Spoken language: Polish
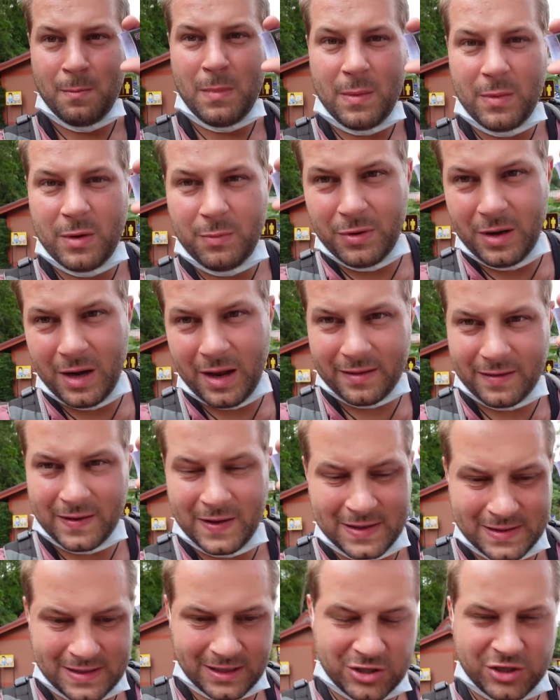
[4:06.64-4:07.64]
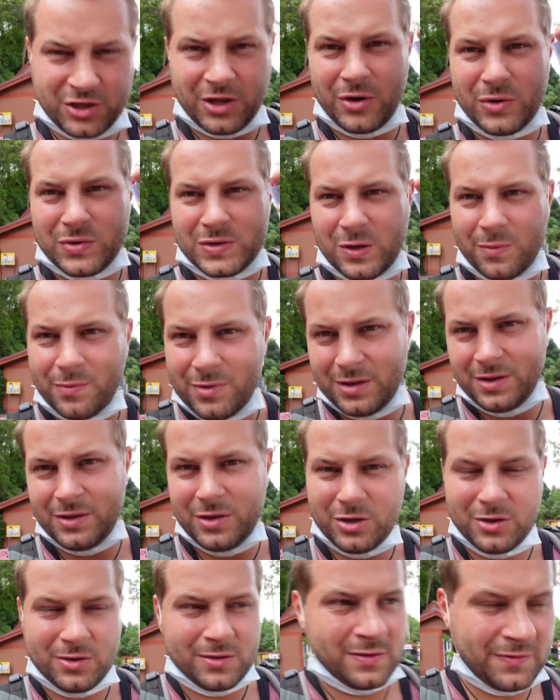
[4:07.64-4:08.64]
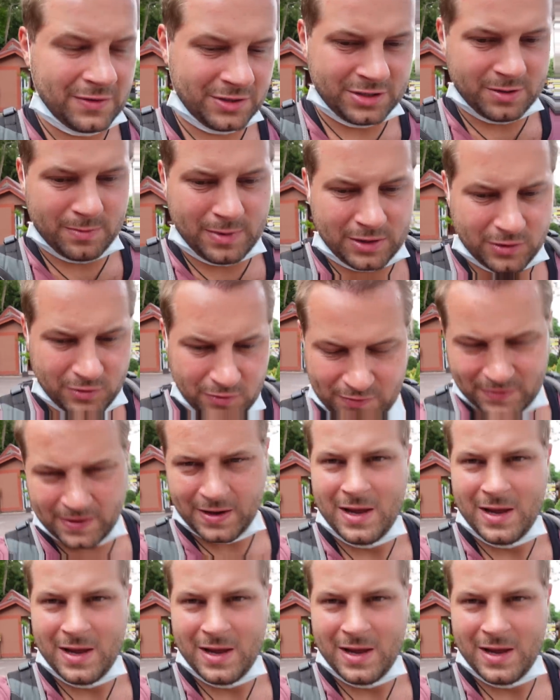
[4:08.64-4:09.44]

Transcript: Mamy bilet za 4 osoby 1200 batów,